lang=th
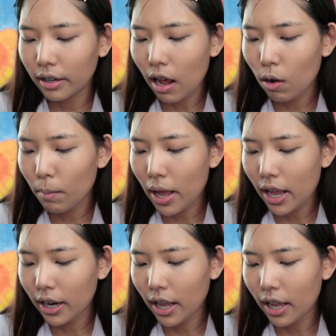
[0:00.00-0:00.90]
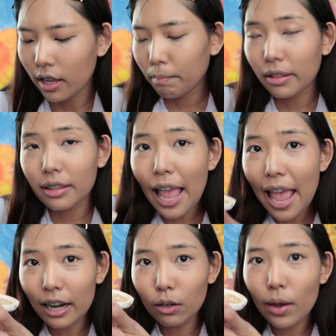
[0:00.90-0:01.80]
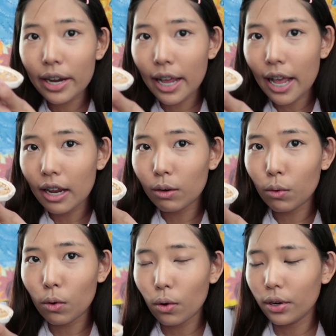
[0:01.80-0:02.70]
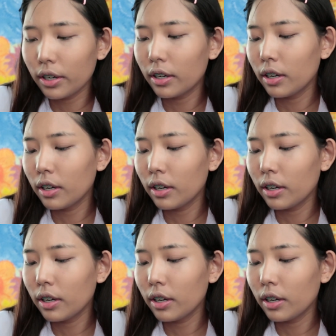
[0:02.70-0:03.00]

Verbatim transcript: นเน่ามากนะคะแตกด้วยนะคะทุกคน